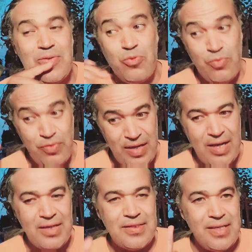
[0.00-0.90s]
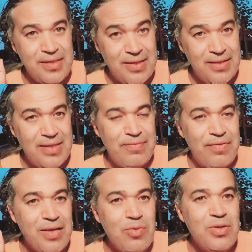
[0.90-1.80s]
وفي الاخص هذا
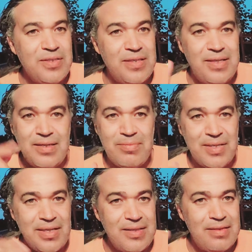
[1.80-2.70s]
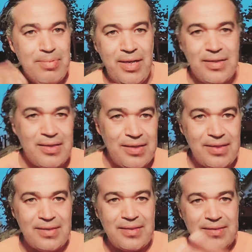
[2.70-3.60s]
الفريكونسي لان ملي كتذبح هذاك
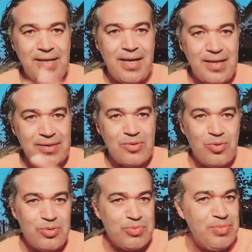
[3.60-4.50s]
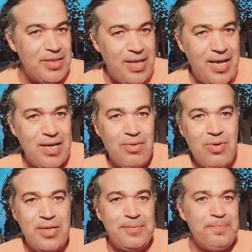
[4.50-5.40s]
هذيك الطاقه كتخرج من
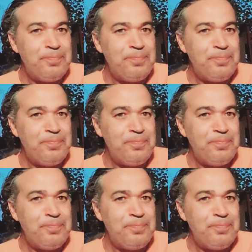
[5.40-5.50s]
الحيوان